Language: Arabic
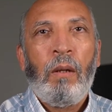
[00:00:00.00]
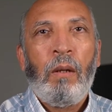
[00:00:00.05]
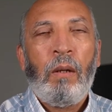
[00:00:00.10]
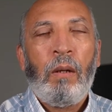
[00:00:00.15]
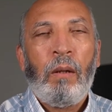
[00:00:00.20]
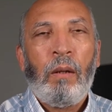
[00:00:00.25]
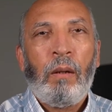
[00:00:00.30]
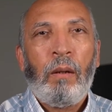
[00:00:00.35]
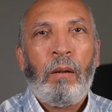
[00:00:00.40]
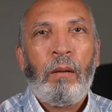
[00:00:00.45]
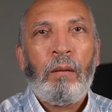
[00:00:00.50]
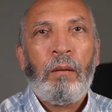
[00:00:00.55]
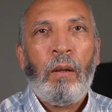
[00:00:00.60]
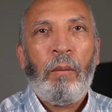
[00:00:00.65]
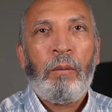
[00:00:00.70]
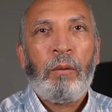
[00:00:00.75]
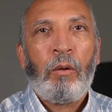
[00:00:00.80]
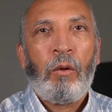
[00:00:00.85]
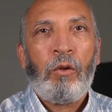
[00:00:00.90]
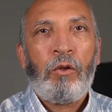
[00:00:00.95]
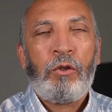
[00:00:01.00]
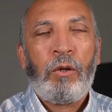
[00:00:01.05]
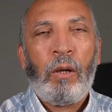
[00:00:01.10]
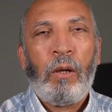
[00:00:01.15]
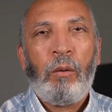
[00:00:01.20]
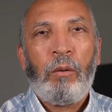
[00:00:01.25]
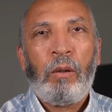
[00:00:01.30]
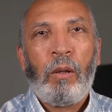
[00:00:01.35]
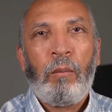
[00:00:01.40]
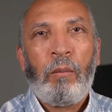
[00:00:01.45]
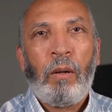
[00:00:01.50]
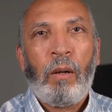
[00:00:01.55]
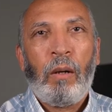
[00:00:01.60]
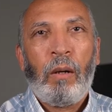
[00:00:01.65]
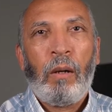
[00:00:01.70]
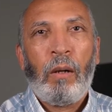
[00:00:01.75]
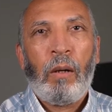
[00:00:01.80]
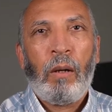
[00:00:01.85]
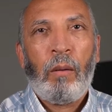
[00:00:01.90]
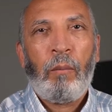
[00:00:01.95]
آه، ده بتخش عليه وتملى
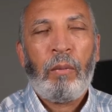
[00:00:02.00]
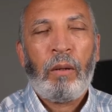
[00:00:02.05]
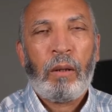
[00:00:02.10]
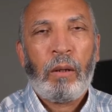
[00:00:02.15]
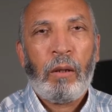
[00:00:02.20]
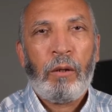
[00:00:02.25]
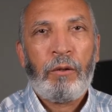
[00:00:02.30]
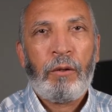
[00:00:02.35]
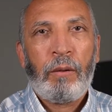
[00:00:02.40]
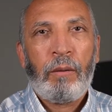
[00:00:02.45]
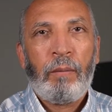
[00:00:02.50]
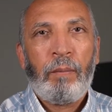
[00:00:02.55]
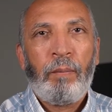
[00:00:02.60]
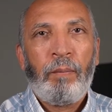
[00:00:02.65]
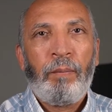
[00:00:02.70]
الابلكيشن